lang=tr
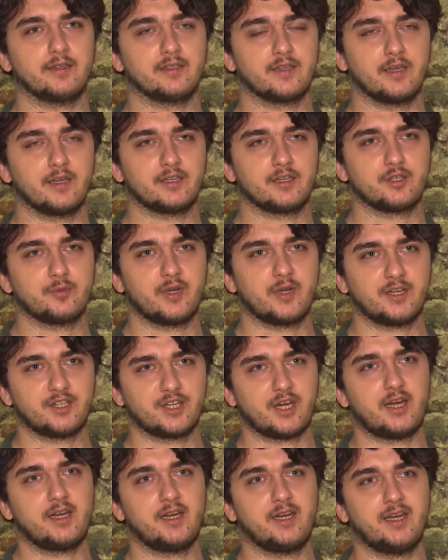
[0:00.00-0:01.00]
sanatçı
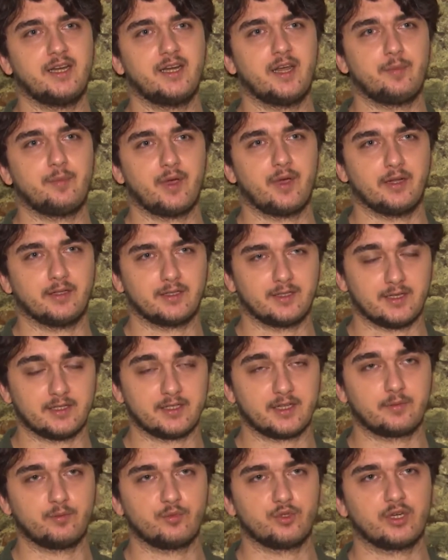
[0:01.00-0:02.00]
menajerliği yapan
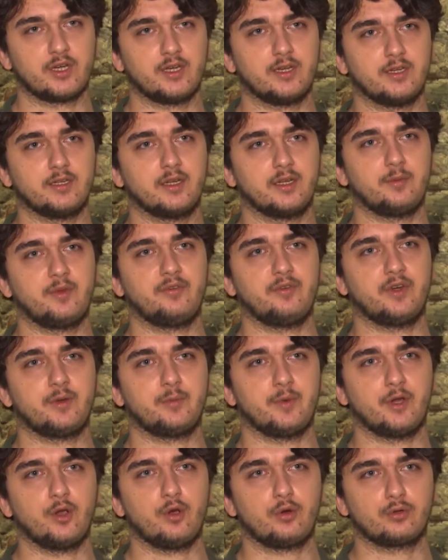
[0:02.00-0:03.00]
klasik müzik alanında bir
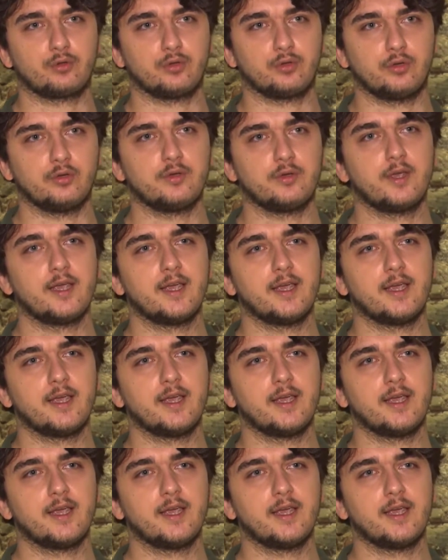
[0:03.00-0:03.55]
firma yoktu.